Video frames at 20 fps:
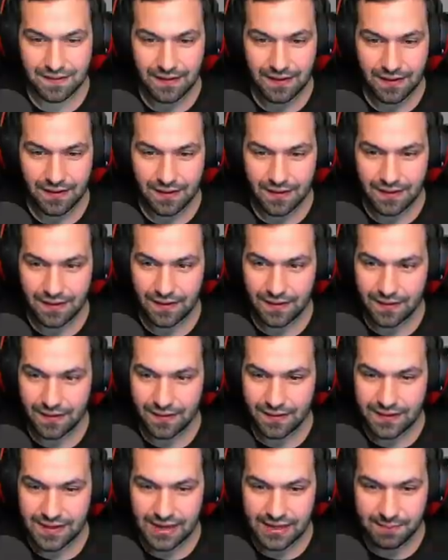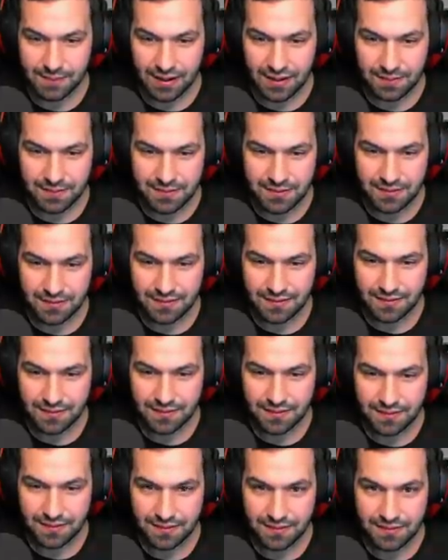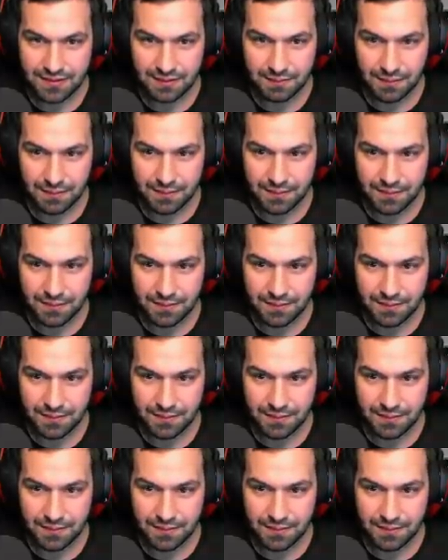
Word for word: Eee, ja nie mam? Nie mam. Ja nie